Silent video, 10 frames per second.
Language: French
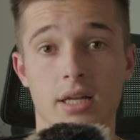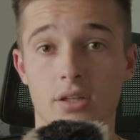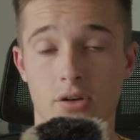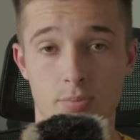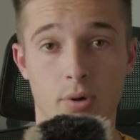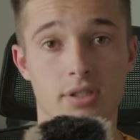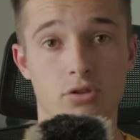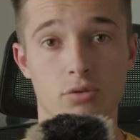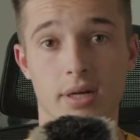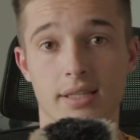transporter
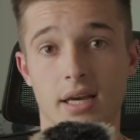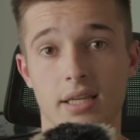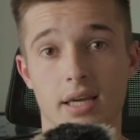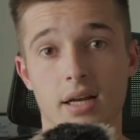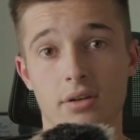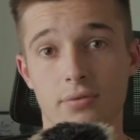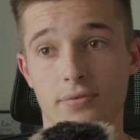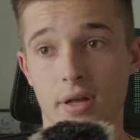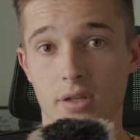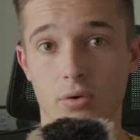du matériel, de
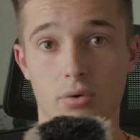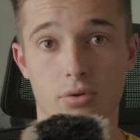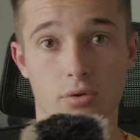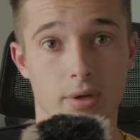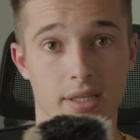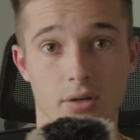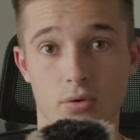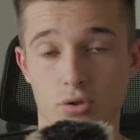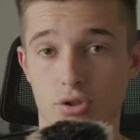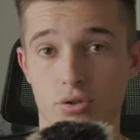faire des trucs de droite à
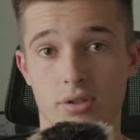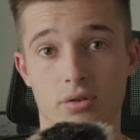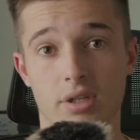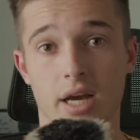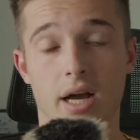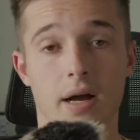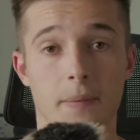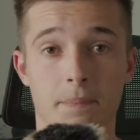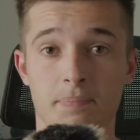gauche, de tenir un,